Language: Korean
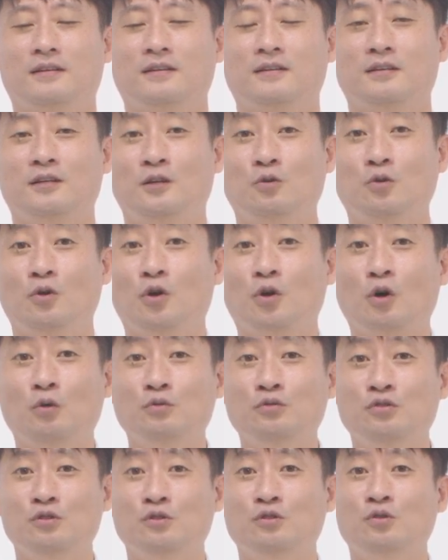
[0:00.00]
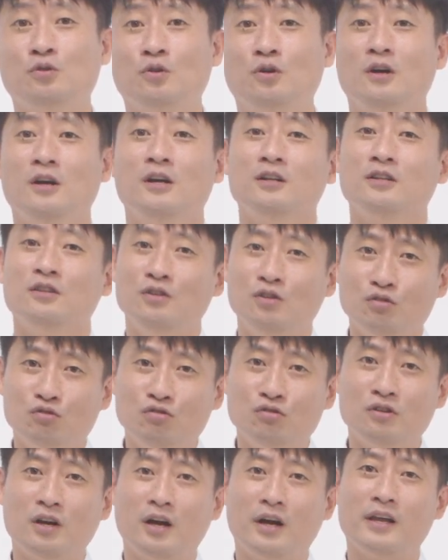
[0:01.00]
그리고 여러분들도
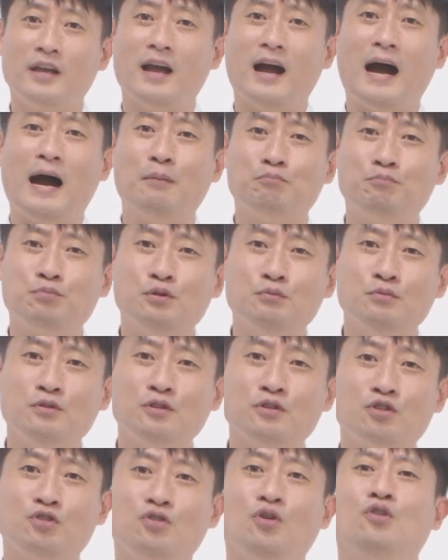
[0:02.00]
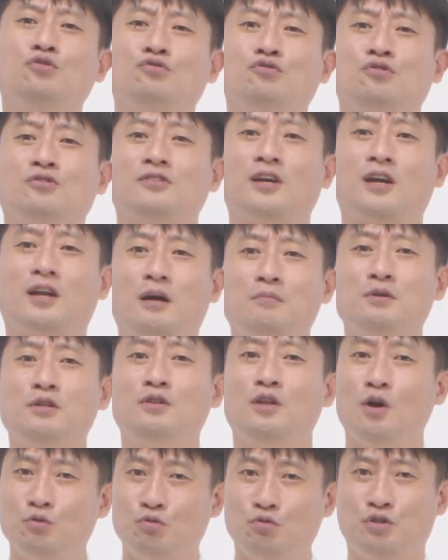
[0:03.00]
누군가의 아픔을 들어주는 사람이
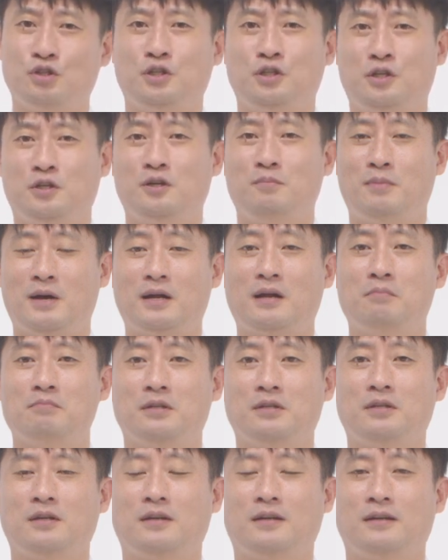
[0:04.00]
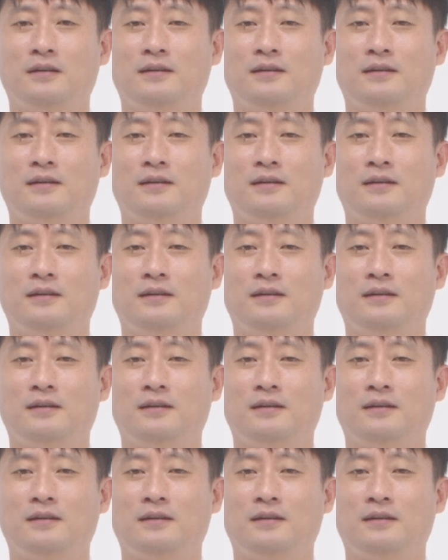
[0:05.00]
되어주시기를 바랍니다.